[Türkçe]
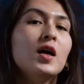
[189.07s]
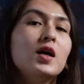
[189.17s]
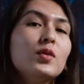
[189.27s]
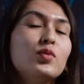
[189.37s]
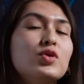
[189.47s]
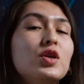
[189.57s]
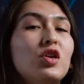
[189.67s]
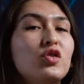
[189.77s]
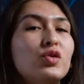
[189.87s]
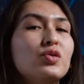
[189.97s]
E, bu
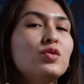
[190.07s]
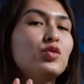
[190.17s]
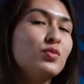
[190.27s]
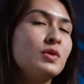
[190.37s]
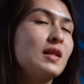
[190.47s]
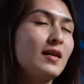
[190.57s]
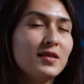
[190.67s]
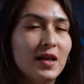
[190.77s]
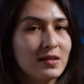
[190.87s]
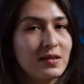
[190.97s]
sektörün tüm
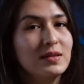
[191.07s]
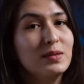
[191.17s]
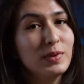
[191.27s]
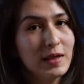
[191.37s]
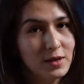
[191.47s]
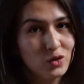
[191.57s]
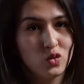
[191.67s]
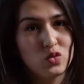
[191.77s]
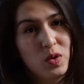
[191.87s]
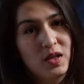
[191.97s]
standartlarını bilen
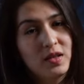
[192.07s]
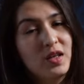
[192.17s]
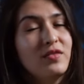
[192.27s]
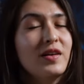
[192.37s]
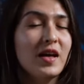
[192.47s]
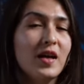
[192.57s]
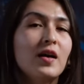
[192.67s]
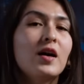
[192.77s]
uzmanlar ve